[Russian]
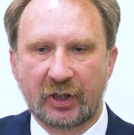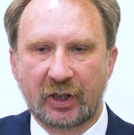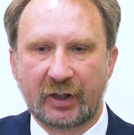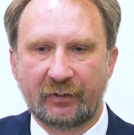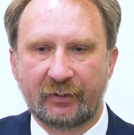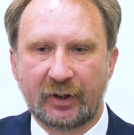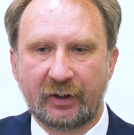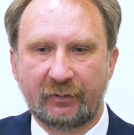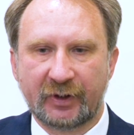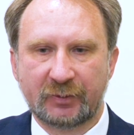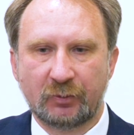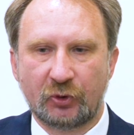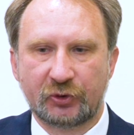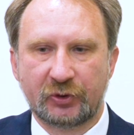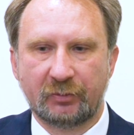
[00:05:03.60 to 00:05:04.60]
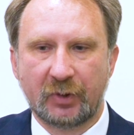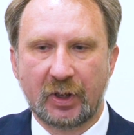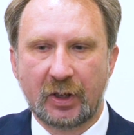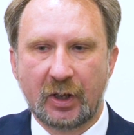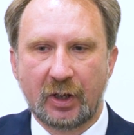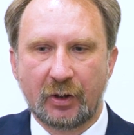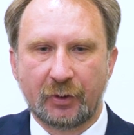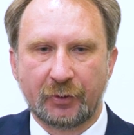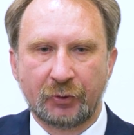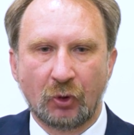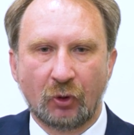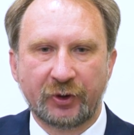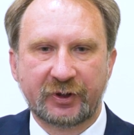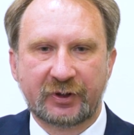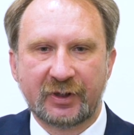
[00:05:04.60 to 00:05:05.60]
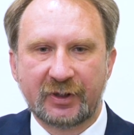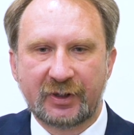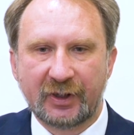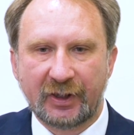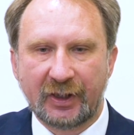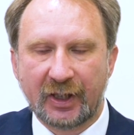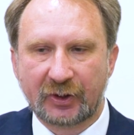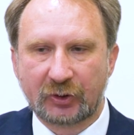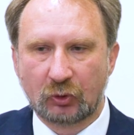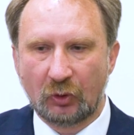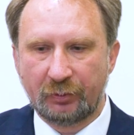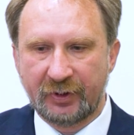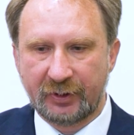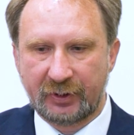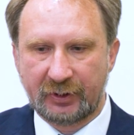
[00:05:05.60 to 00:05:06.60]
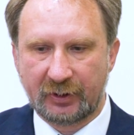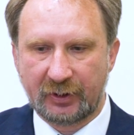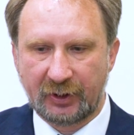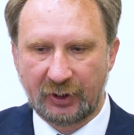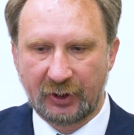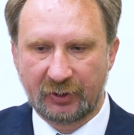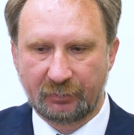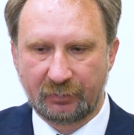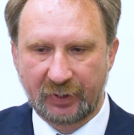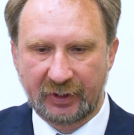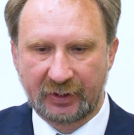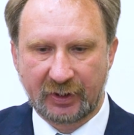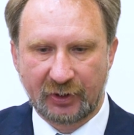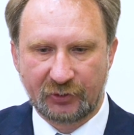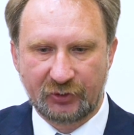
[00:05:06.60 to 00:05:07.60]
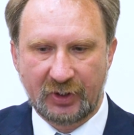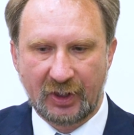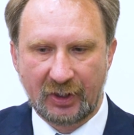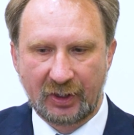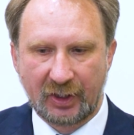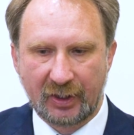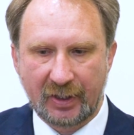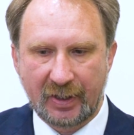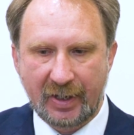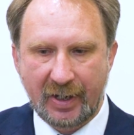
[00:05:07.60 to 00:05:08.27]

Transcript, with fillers: как о, о возможном нонсенсе и особенностях их происхождения.